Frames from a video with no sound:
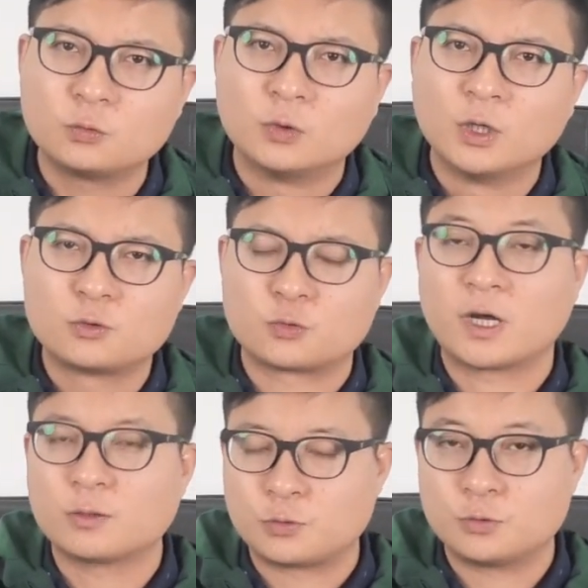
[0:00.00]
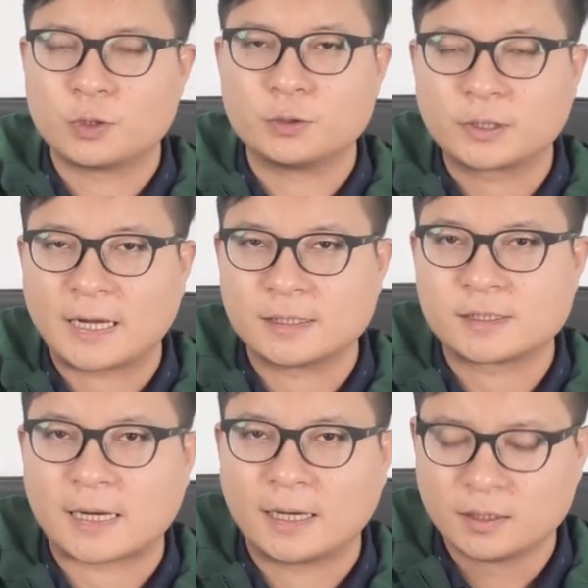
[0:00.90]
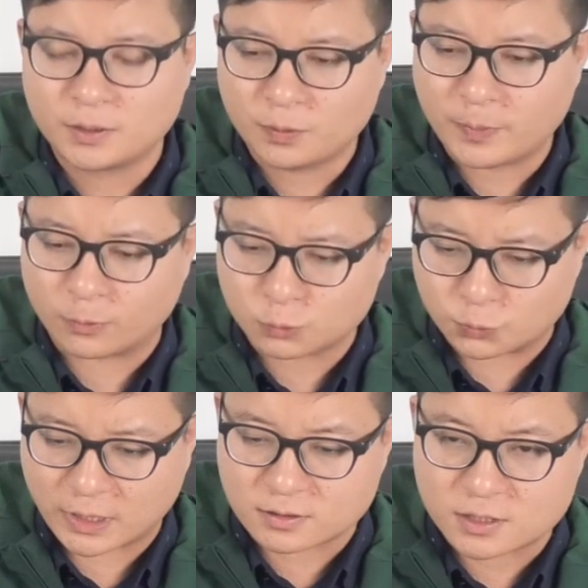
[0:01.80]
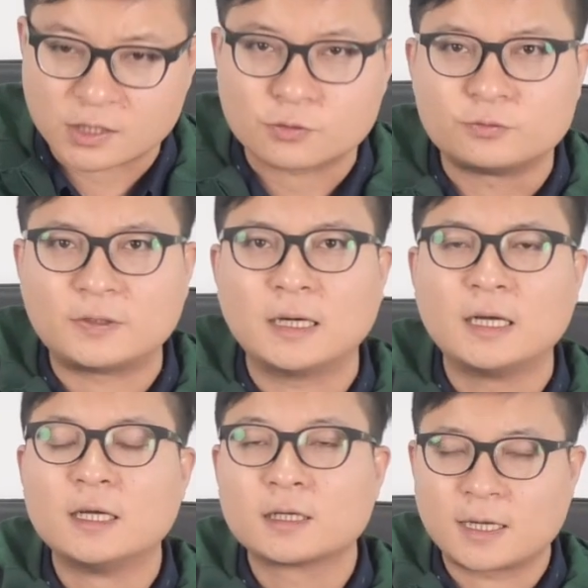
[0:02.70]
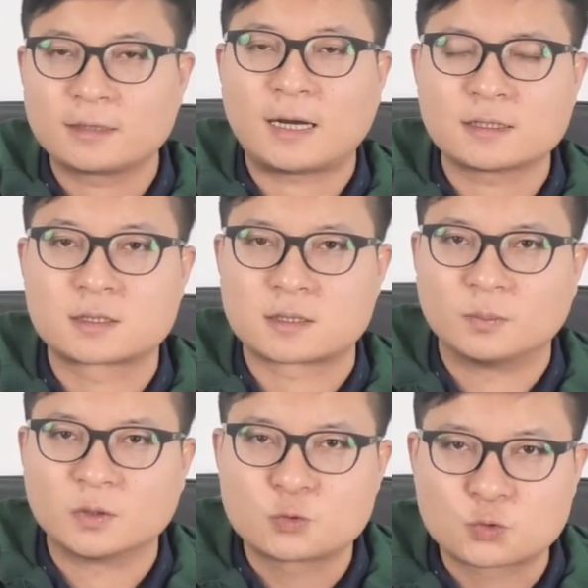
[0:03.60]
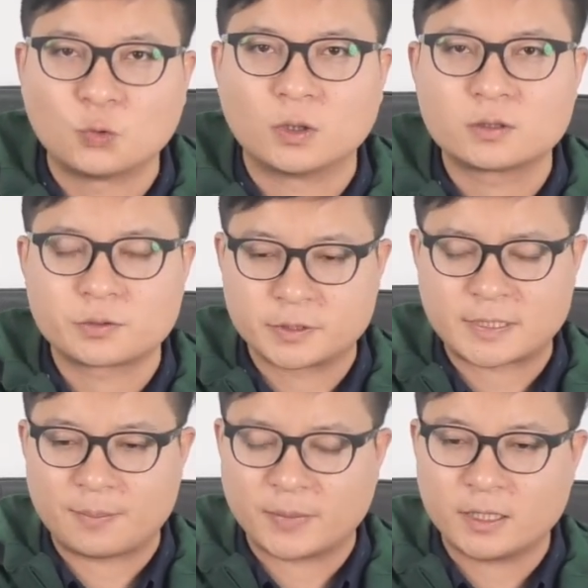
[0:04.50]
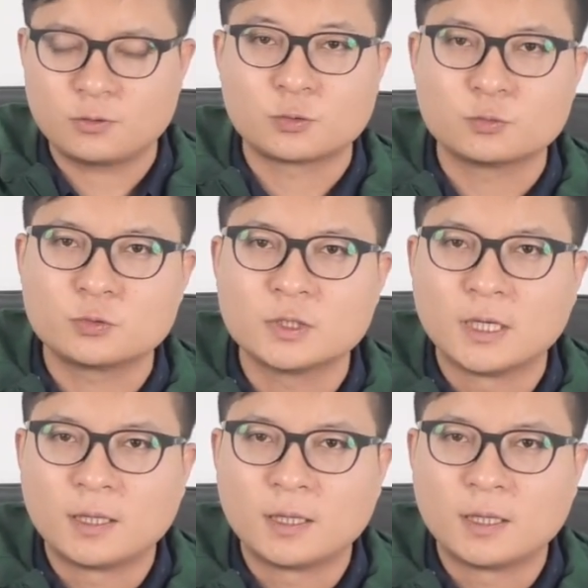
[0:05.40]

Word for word: 度，主要取决于看一下，因为美国主要是进攻方，看他怎么做，就是在美伊冲突、